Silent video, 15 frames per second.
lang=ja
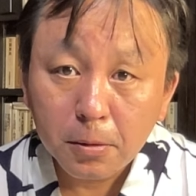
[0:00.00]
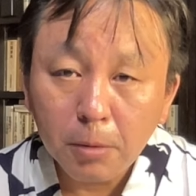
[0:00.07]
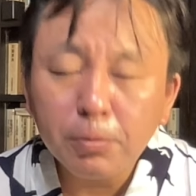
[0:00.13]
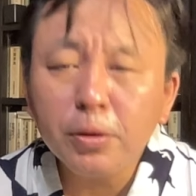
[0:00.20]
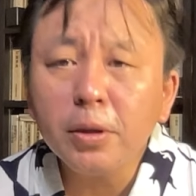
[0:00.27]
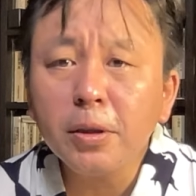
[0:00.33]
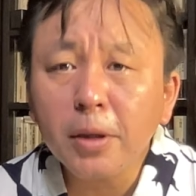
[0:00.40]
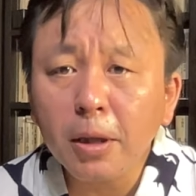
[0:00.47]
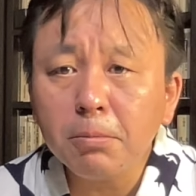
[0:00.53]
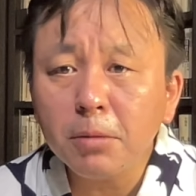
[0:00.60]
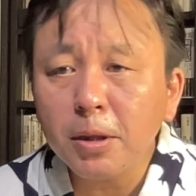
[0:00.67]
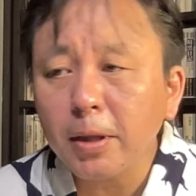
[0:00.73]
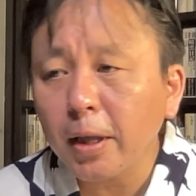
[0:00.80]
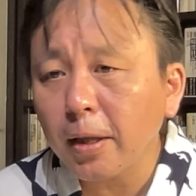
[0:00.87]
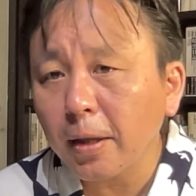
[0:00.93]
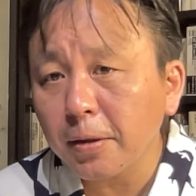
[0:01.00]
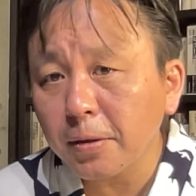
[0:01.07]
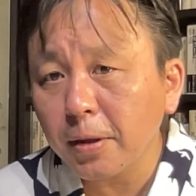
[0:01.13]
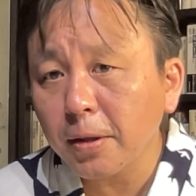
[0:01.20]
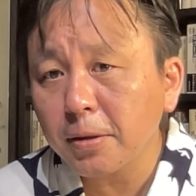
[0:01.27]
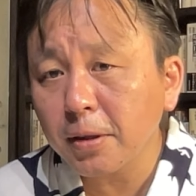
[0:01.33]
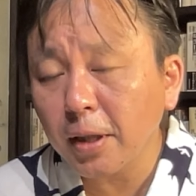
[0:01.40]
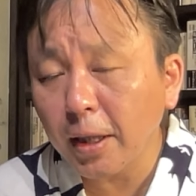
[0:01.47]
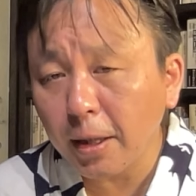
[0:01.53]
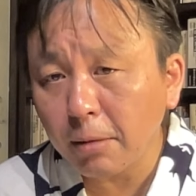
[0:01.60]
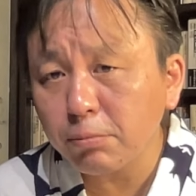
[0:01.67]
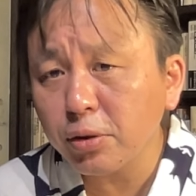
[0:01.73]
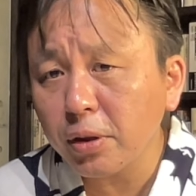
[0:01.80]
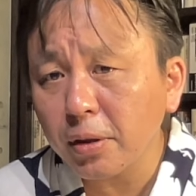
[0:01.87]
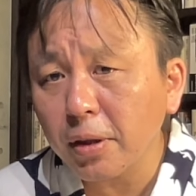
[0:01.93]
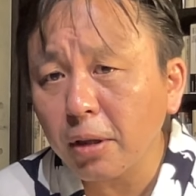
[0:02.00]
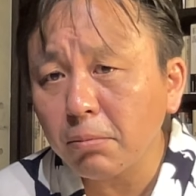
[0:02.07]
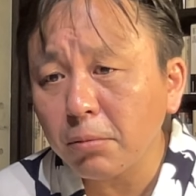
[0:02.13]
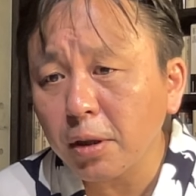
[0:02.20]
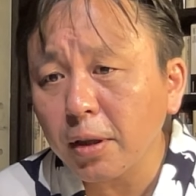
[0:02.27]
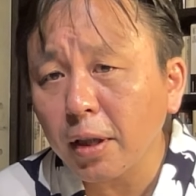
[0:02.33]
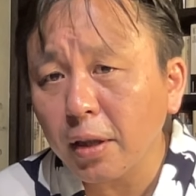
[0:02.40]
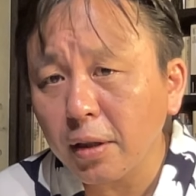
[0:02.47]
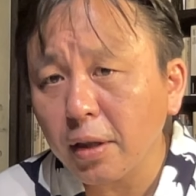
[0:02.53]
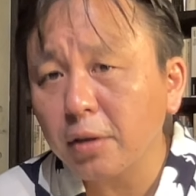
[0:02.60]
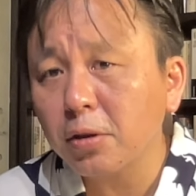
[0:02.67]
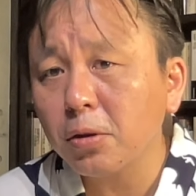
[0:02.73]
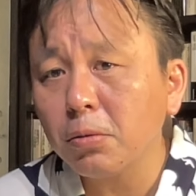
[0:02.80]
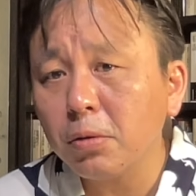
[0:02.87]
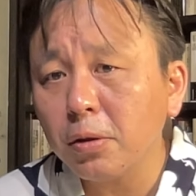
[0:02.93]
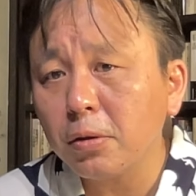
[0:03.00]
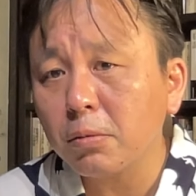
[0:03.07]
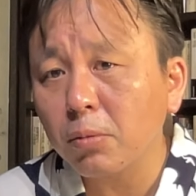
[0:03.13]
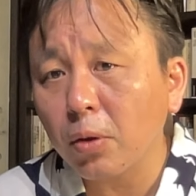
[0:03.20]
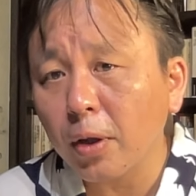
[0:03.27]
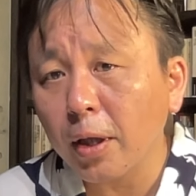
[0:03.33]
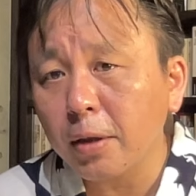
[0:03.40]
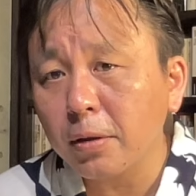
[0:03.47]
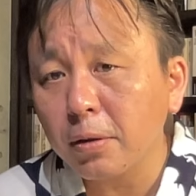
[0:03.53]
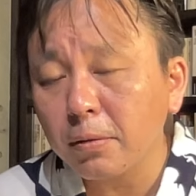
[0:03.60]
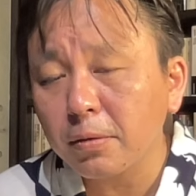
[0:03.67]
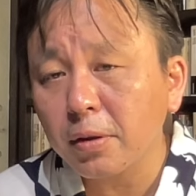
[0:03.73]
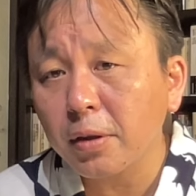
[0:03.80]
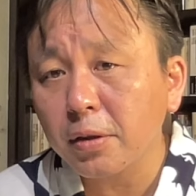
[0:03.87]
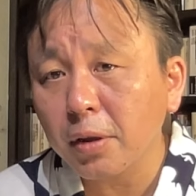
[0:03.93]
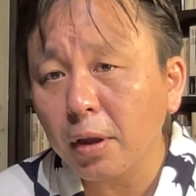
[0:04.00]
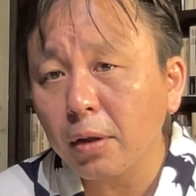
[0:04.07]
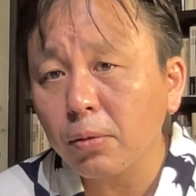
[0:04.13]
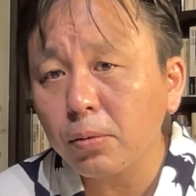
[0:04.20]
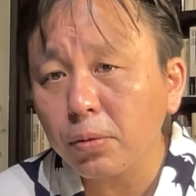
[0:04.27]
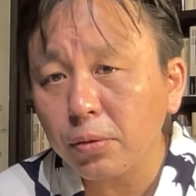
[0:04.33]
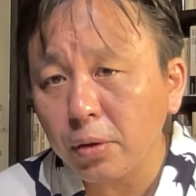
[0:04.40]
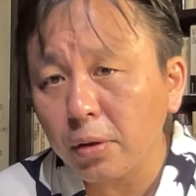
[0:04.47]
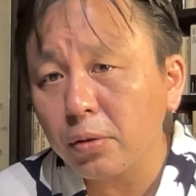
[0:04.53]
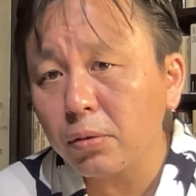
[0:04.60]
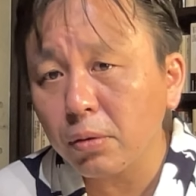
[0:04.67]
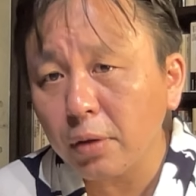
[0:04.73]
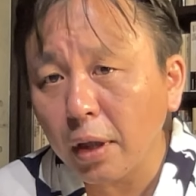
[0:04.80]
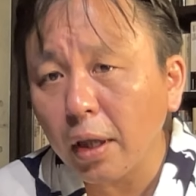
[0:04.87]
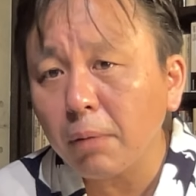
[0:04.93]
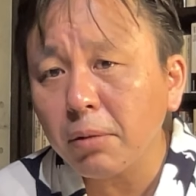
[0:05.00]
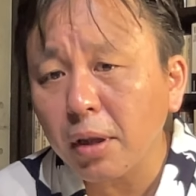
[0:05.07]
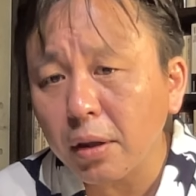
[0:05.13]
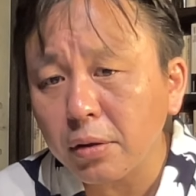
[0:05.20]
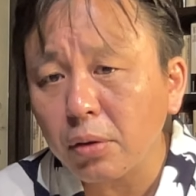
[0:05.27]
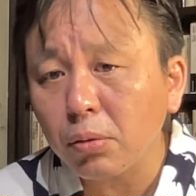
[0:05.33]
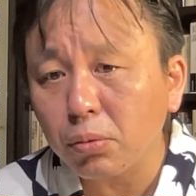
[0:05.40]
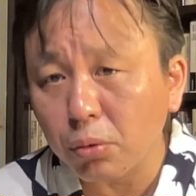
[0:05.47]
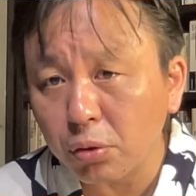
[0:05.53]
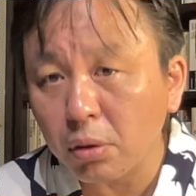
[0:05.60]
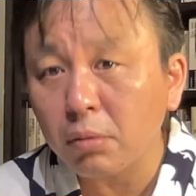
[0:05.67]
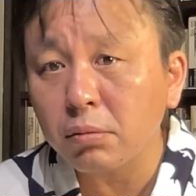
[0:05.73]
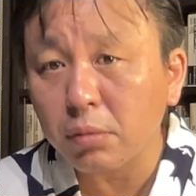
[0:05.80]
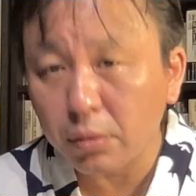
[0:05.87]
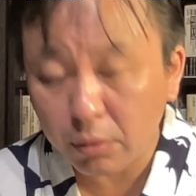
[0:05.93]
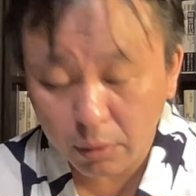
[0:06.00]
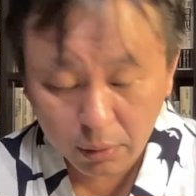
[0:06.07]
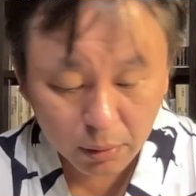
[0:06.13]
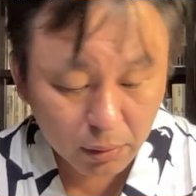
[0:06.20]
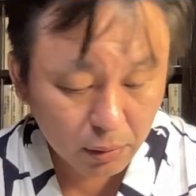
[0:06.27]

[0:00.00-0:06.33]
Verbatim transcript: ブリンケンみたいな政治家ブリンケンみたいなシオニズムの入ってる政治家がこの戦争を長引かせようとしてるんですよ